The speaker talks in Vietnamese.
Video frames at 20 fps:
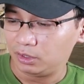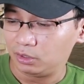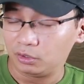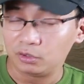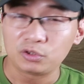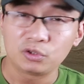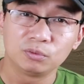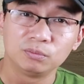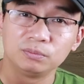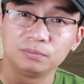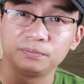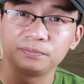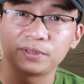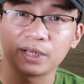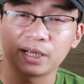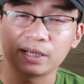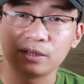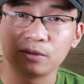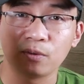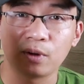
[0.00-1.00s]
Nói chung
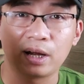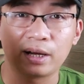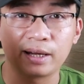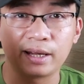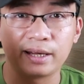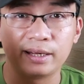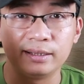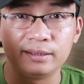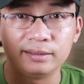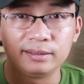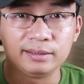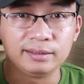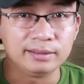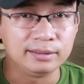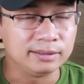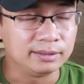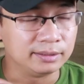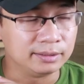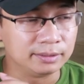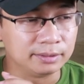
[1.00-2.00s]
chai nước hoa này
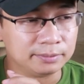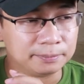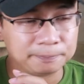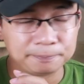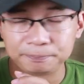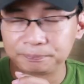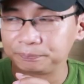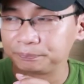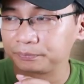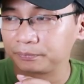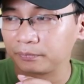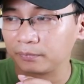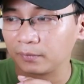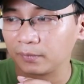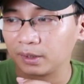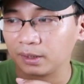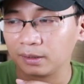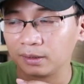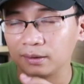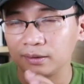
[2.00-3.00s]
thì
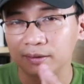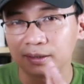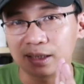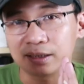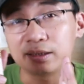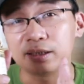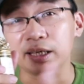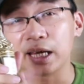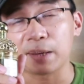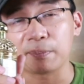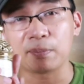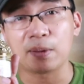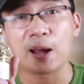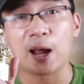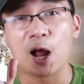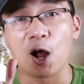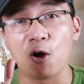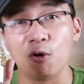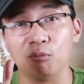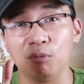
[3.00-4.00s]
các chị em
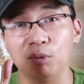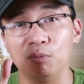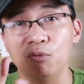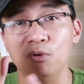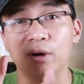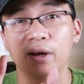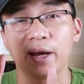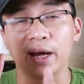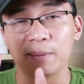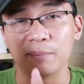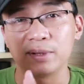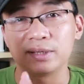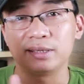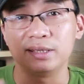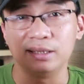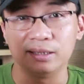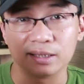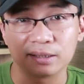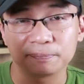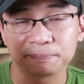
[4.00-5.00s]
nào mà mùa hè mà
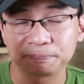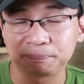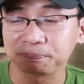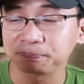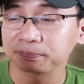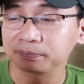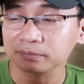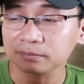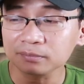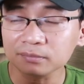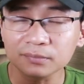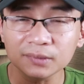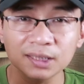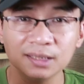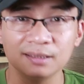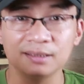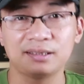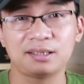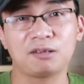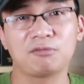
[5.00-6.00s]
xịt ấy,
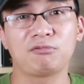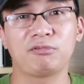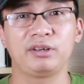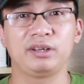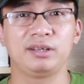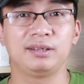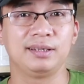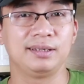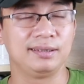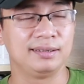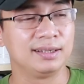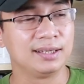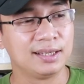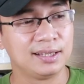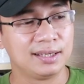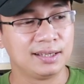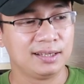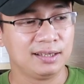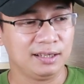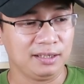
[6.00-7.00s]
xong rồi
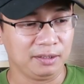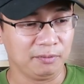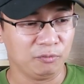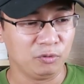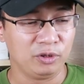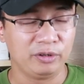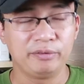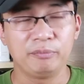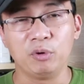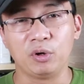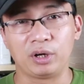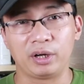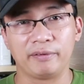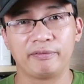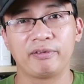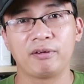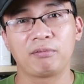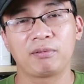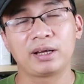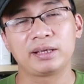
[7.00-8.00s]
mỗi một cái
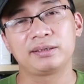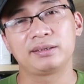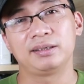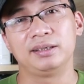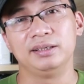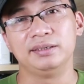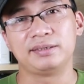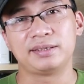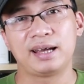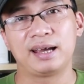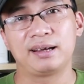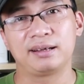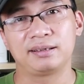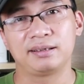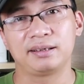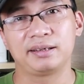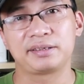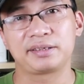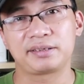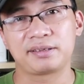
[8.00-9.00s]
phong cách thời
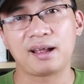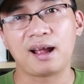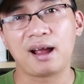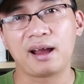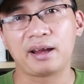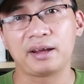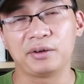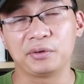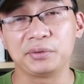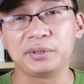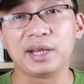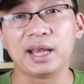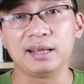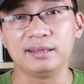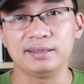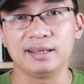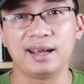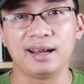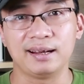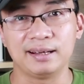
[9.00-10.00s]
trang, cái style nó nhẹ
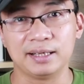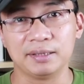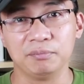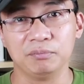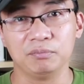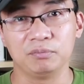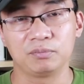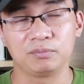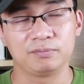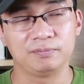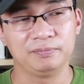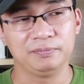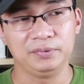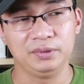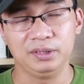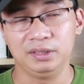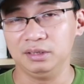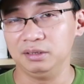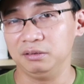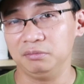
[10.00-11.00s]
nhàng
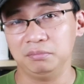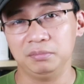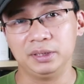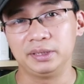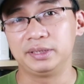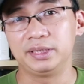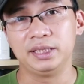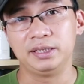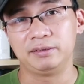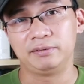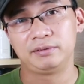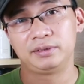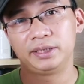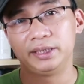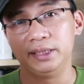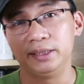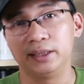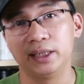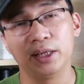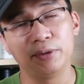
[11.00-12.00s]
thì mình
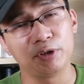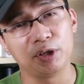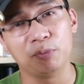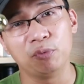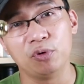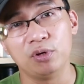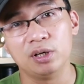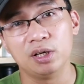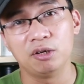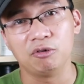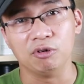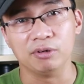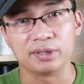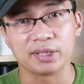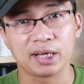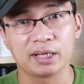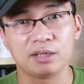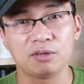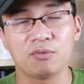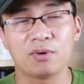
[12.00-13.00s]
xịt thêm cái mùi hương của
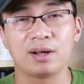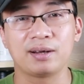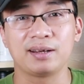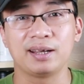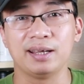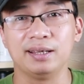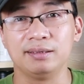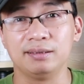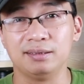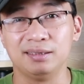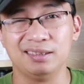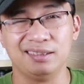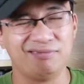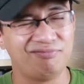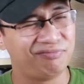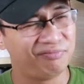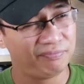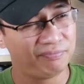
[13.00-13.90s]
chai nước hoa này thì